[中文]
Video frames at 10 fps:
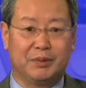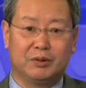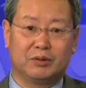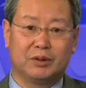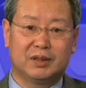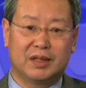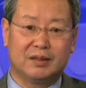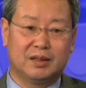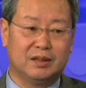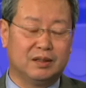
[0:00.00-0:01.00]
比如说，就
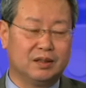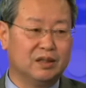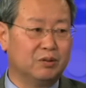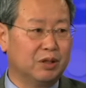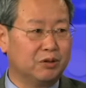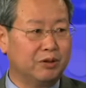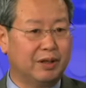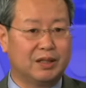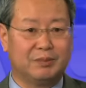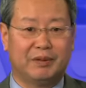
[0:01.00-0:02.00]
像汽车进口关税原
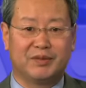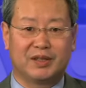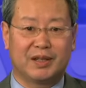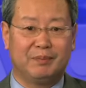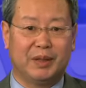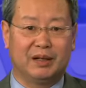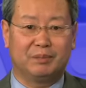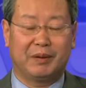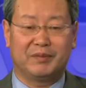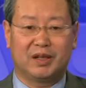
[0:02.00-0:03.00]
来是百分之三百、
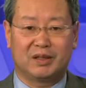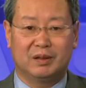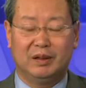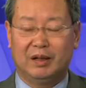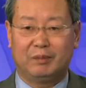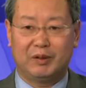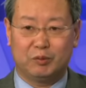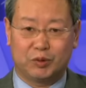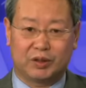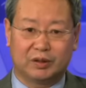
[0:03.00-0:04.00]
百分之二十、二百五
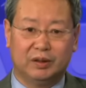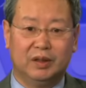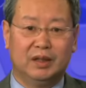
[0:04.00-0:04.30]
十，